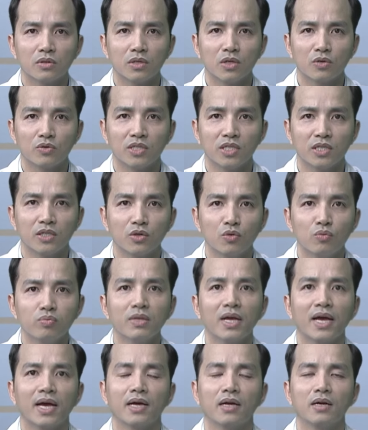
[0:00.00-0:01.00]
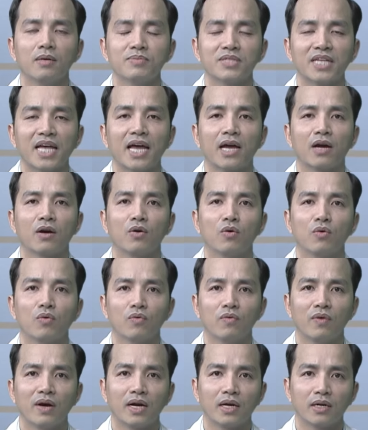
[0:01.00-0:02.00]
điều trị đúng thể lâm sàng
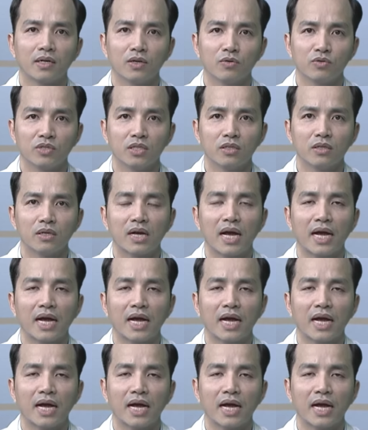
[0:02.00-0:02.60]
và điều trị